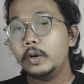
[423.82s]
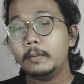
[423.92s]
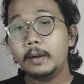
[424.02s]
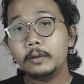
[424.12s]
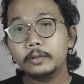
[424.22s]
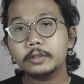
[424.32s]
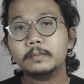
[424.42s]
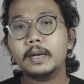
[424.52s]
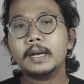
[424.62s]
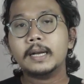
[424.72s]
udah bagus,
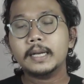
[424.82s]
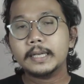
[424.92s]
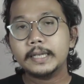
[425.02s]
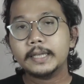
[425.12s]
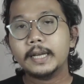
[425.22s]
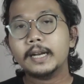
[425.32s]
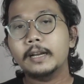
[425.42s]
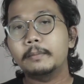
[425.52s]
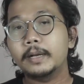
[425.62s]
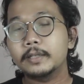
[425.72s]
maka kita
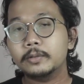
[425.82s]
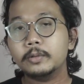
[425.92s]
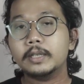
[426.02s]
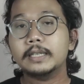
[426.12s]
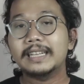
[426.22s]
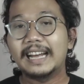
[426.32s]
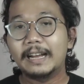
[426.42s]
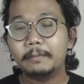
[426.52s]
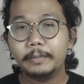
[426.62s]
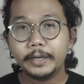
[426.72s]
akan masuk ke
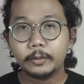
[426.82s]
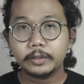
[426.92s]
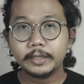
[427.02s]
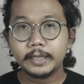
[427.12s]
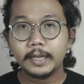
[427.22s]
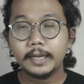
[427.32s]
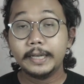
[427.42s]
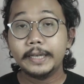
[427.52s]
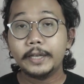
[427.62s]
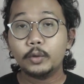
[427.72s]
tahap berikutnya
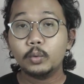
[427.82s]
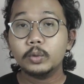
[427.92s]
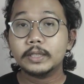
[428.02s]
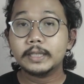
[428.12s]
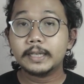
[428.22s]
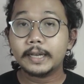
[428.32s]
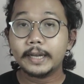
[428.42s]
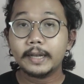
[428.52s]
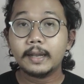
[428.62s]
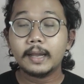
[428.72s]
yaitu
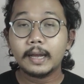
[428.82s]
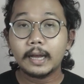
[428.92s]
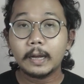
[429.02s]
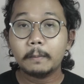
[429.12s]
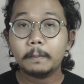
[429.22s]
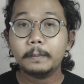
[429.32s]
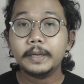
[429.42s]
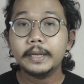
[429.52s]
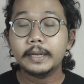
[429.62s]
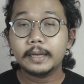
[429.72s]
scale up
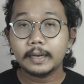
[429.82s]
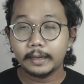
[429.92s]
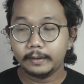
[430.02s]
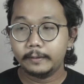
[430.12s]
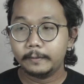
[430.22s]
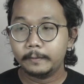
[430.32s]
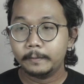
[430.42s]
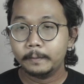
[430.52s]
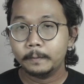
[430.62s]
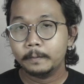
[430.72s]
iklan
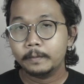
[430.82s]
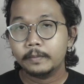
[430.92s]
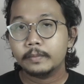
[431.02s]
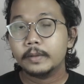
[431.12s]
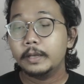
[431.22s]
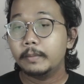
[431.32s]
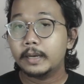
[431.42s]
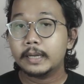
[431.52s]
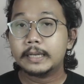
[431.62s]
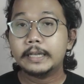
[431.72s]

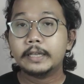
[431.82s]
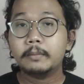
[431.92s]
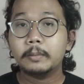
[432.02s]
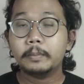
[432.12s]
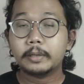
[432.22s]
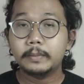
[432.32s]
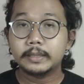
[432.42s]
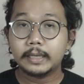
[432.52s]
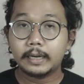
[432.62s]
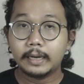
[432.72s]
mana kita
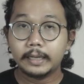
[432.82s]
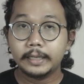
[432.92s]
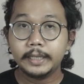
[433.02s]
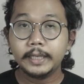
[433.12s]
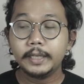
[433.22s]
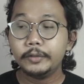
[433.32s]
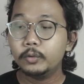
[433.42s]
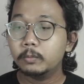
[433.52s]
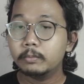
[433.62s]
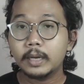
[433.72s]
memperbesar lagi
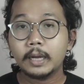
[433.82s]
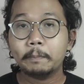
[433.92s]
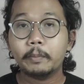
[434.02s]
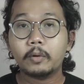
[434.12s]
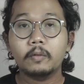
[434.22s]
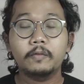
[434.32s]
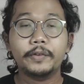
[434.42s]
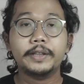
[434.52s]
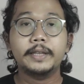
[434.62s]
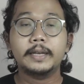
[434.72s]
jumlah
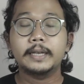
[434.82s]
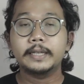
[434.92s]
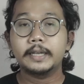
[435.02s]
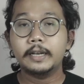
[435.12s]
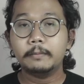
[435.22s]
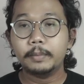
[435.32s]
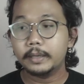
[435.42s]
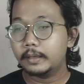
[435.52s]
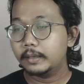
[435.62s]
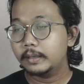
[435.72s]
profit yang kita dapat.